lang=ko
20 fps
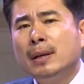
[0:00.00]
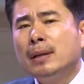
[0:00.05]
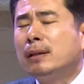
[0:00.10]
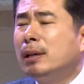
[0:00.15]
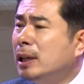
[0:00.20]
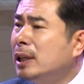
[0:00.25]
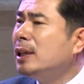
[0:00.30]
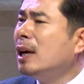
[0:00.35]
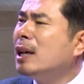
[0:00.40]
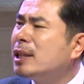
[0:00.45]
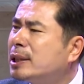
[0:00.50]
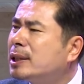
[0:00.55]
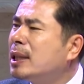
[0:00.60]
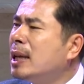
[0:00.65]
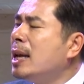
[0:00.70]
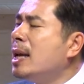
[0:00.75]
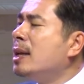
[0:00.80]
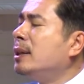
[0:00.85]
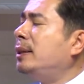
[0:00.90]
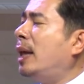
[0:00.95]
그러니까
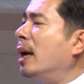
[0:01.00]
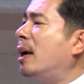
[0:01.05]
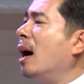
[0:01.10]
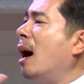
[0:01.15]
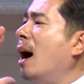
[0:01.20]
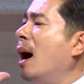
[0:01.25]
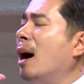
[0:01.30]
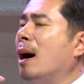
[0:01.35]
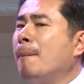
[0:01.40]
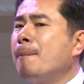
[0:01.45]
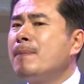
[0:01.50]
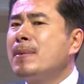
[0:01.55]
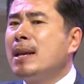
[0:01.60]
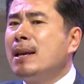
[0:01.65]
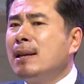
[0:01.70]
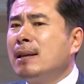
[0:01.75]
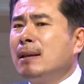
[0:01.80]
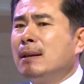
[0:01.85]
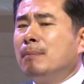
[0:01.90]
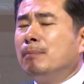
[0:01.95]
내가
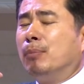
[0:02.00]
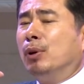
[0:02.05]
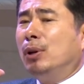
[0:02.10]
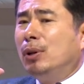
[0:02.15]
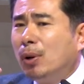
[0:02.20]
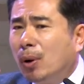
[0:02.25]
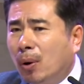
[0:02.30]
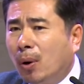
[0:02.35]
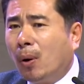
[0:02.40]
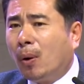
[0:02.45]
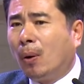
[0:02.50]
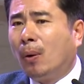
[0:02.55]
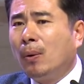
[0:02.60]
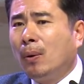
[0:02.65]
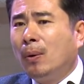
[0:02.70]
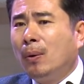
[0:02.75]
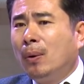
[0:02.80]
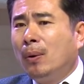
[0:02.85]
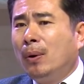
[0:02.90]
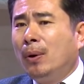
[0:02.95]
물로
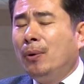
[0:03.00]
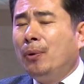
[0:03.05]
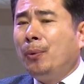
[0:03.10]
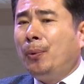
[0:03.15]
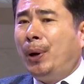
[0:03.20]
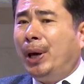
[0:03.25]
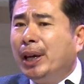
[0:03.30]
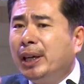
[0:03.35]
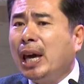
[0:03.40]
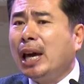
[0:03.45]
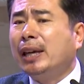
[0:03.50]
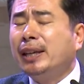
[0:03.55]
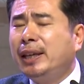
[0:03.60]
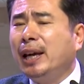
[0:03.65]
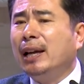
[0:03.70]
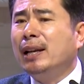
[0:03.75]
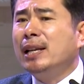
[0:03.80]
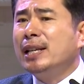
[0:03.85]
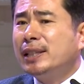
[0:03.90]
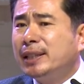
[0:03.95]
회개케
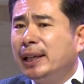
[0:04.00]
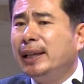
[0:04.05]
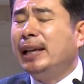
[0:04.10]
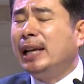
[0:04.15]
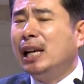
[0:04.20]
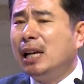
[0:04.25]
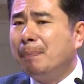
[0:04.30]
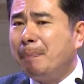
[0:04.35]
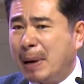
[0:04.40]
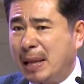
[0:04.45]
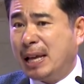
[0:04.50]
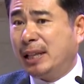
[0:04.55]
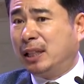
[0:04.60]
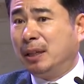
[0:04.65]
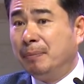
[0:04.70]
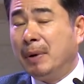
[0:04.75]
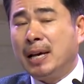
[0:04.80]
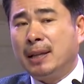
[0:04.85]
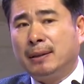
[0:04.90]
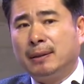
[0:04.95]
하는 세례를
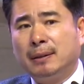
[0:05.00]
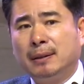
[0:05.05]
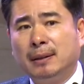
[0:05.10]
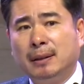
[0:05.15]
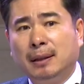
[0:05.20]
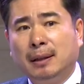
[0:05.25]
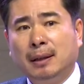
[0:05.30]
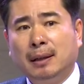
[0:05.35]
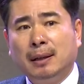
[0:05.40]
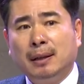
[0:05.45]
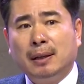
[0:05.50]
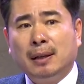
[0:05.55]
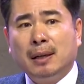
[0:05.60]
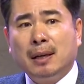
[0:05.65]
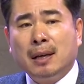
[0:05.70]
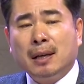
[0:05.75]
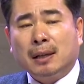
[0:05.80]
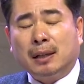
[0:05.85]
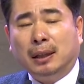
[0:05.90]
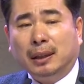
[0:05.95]
받았지만
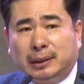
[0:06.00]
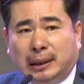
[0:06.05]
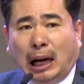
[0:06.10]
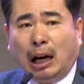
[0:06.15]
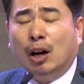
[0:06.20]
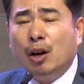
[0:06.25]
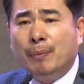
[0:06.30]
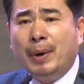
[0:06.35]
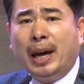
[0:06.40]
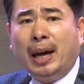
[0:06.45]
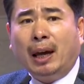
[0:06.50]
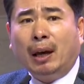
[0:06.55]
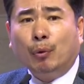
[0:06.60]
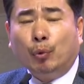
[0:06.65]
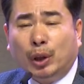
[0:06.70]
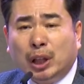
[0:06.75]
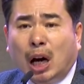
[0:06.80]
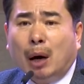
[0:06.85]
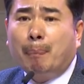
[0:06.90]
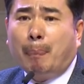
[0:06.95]
그 다음에
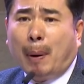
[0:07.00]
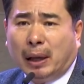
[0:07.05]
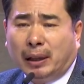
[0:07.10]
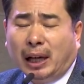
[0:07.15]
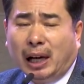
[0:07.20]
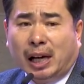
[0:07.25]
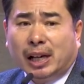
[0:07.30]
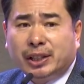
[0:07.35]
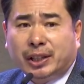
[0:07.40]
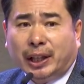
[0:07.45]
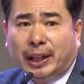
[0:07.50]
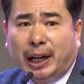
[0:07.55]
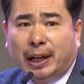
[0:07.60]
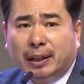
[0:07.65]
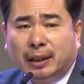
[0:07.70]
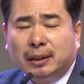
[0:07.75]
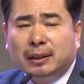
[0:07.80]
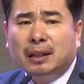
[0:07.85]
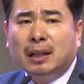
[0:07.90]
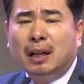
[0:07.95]
우리가 받아야 할
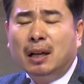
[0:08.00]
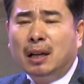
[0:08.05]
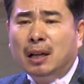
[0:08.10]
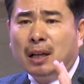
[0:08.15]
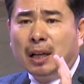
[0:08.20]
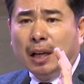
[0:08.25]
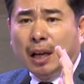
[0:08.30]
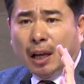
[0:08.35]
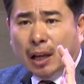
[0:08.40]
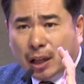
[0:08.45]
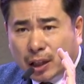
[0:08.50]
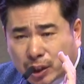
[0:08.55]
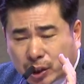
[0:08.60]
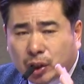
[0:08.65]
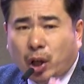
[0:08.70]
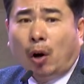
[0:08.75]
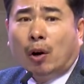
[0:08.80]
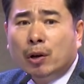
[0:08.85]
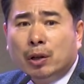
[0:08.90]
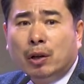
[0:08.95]
세례는
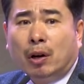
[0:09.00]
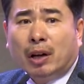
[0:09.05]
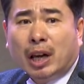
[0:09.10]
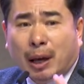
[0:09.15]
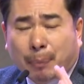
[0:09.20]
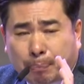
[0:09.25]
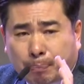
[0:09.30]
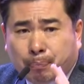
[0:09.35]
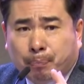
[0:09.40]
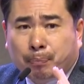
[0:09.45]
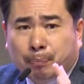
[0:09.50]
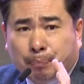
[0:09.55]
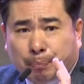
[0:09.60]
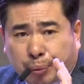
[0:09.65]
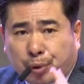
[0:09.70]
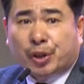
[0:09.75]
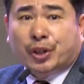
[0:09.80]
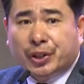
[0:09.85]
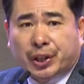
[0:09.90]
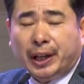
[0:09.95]
성령의
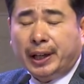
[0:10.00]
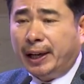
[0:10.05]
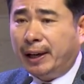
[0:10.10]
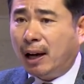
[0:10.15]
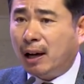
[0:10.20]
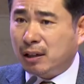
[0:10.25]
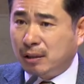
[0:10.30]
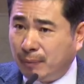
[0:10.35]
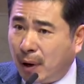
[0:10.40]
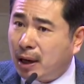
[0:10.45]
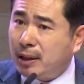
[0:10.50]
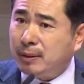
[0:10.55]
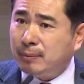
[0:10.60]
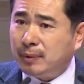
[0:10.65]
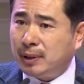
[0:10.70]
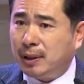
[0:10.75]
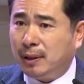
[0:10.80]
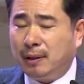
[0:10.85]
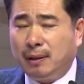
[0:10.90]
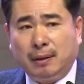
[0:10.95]
불세례라 그
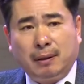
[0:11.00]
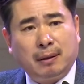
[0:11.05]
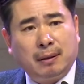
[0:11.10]
말입니다.